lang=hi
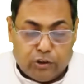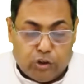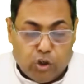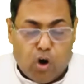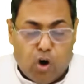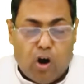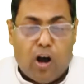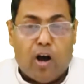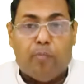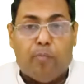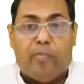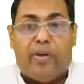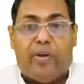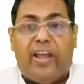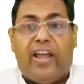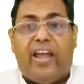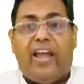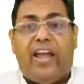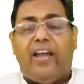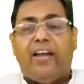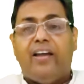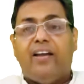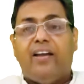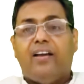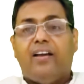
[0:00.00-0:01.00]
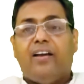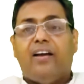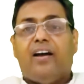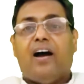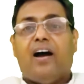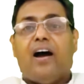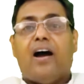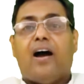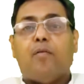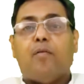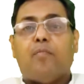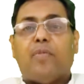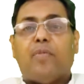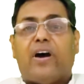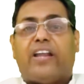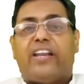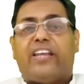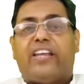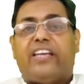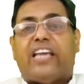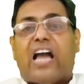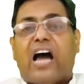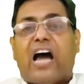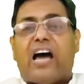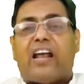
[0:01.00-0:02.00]
जो हमें
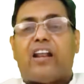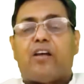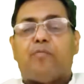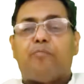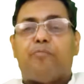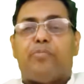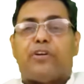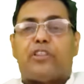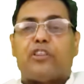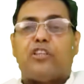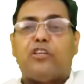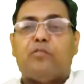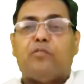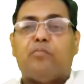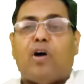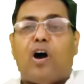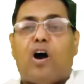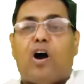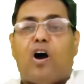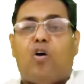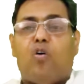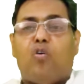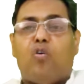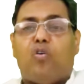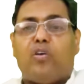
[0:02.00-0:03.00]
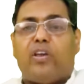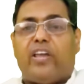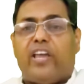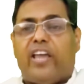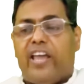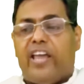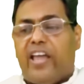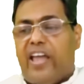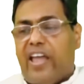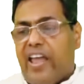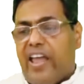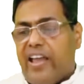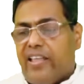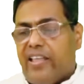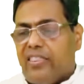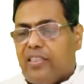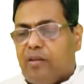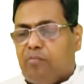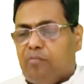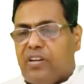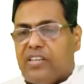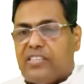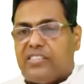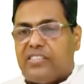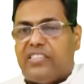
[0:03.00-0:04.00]
हमारी ग्यारह प्रतिमाओं के
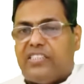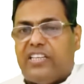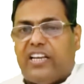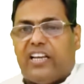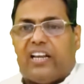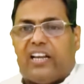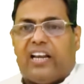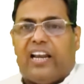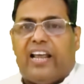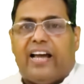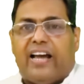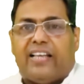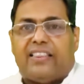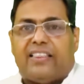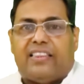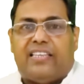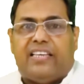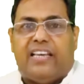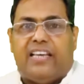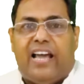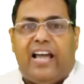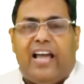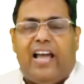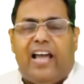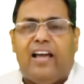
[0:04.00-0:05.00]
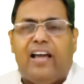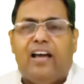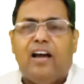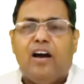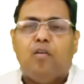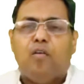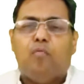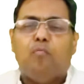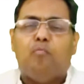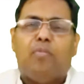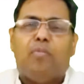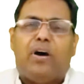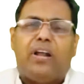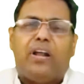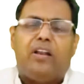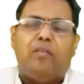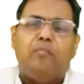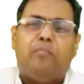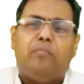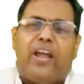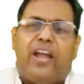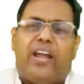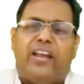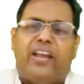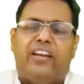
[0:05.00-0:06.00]
एकदम नज़दीक ले आती है मन
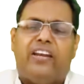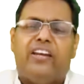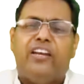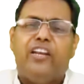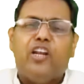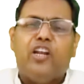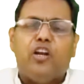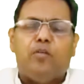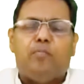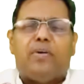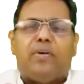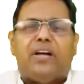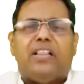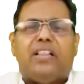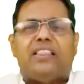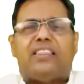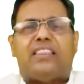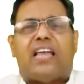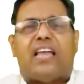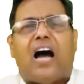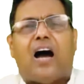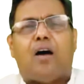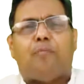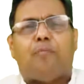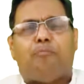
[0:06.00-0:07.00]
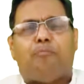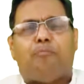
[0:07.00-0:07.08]
में निर्मलता